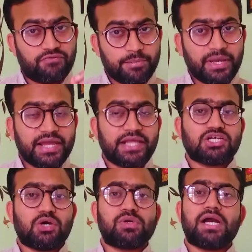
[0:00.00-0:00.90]
फिर मैं कहना
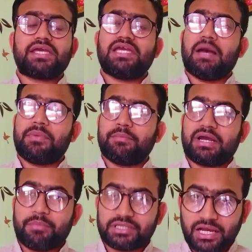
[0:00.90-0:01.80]
चाहूंगा कि आप एक बार
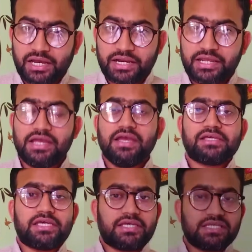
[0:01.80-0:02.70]
पता करें
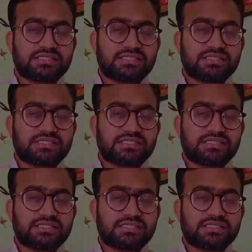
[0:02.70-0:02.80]
कि किस